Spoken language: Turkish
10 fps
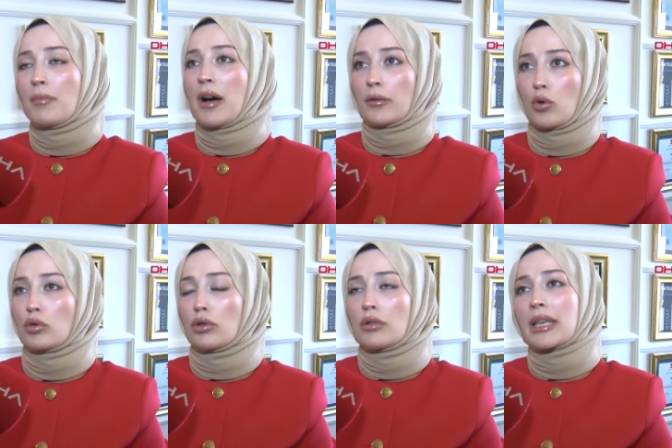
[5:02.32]
yapan
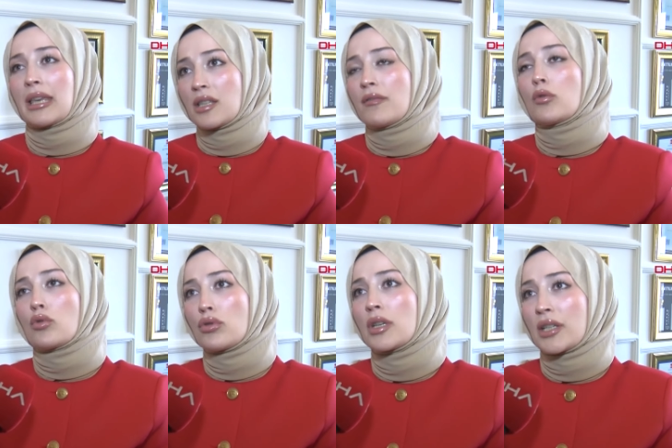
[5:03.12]
doktor ikinci ve
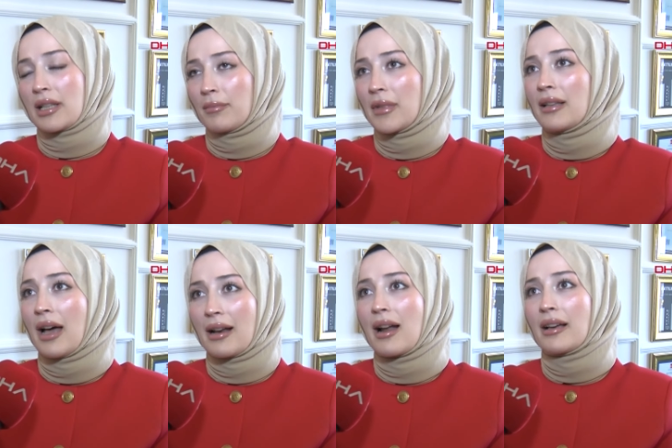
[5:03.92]
üçüncü işlemden
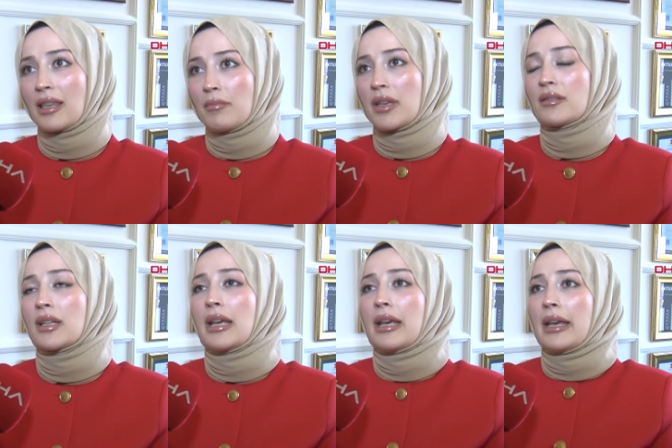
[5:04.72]
herhangi
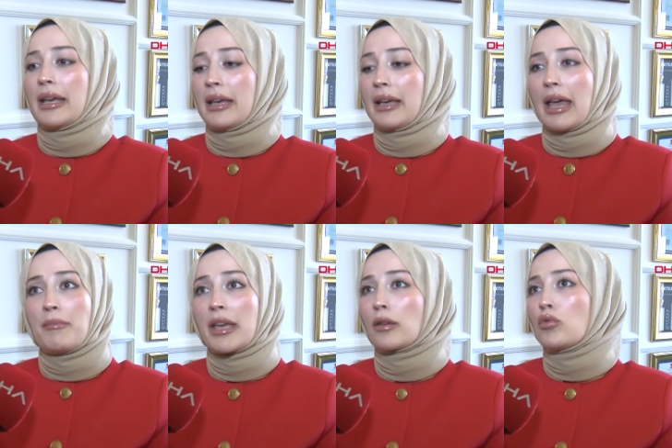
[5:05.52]
bir e,
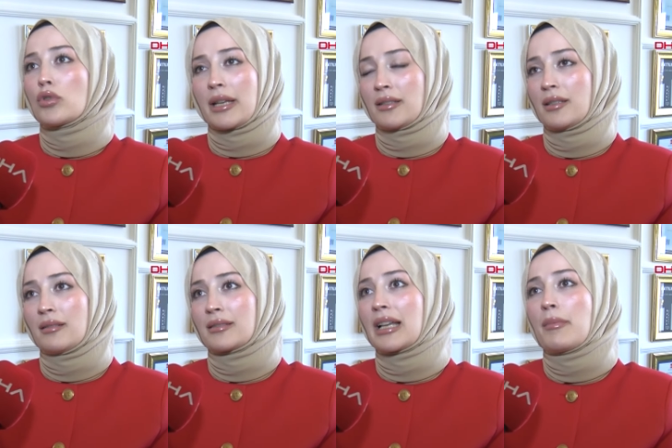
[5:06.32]
emek
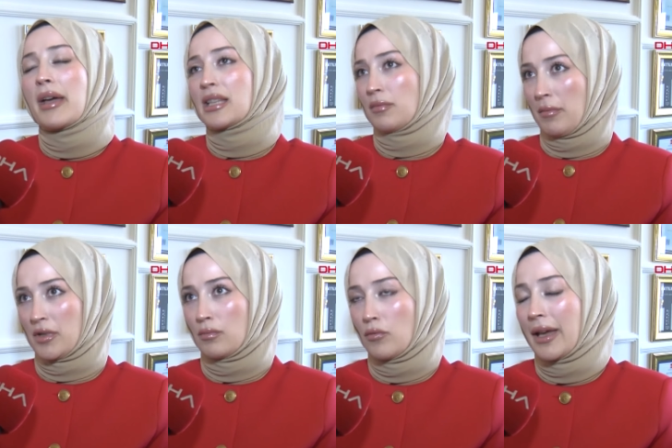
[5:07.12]
ücreti talep
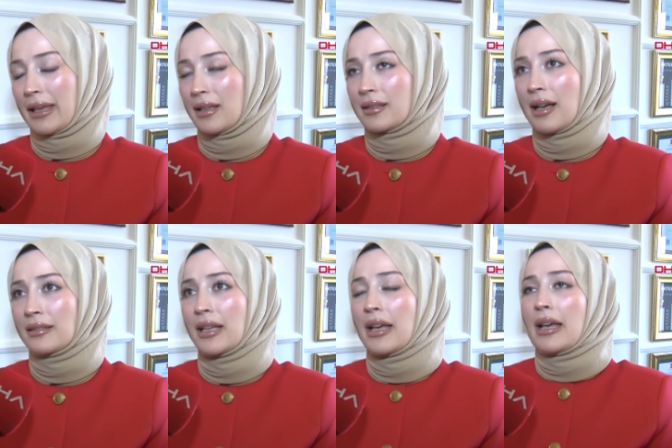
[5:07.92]
etmemiş
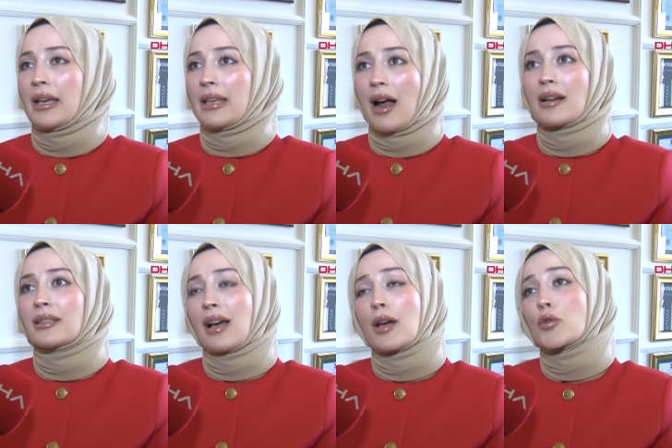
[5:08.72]
müvekkilden.
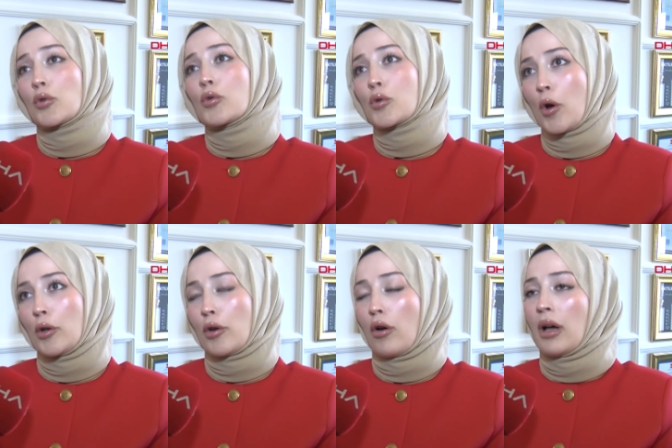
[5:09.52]
Yargıtay şunu
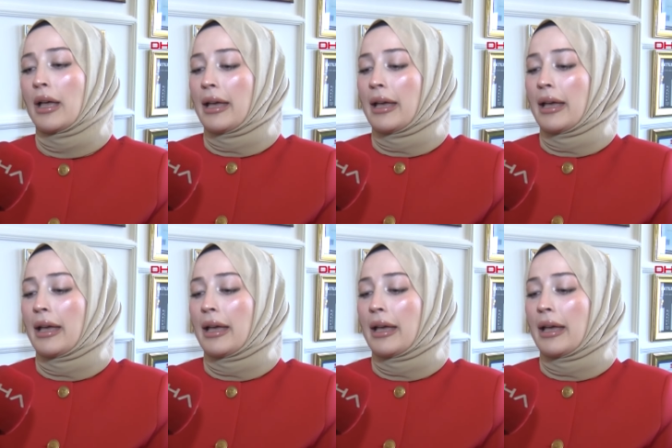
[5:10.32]
söylüyor.